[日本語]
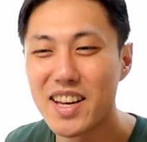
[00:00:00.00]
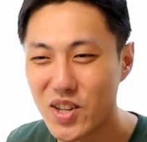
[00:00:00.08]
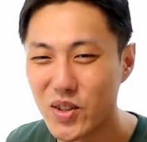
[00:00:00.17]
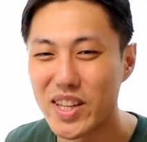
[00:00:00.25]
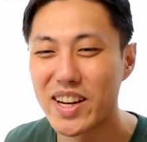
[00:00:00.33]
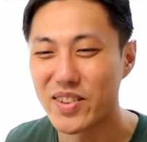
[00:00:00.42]

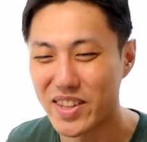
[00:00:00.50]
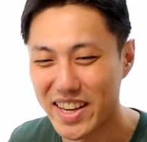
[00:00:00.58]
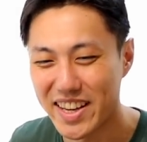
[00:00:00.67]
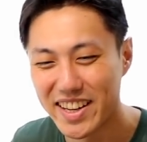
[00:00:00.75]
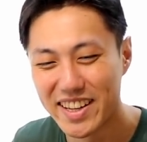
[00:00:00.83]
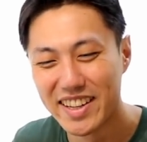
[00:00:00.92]
そうなの
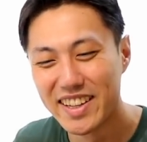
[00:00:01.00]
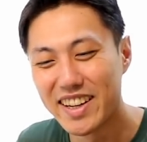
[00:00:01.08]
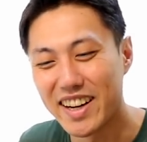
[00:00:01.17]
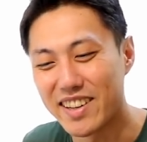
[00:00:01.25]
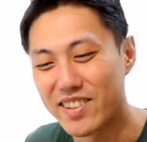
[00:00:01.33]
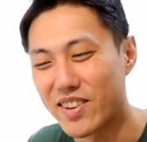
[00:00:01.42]
で、
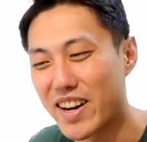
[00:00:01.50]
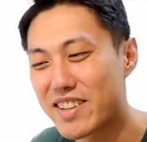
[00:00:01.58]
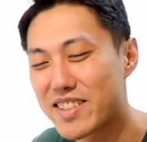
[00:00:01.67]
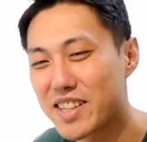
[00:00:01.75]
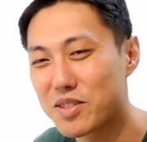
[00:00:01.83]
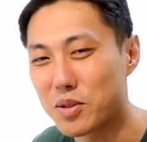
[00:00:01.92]
あの
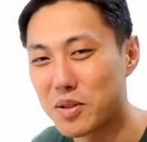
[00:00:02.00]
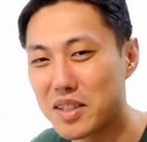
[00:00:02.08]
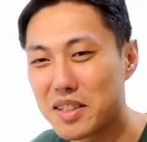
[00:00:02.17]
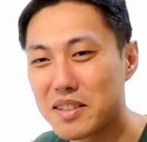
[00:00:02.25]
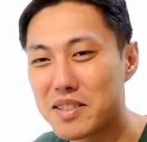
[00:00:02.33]
iCloud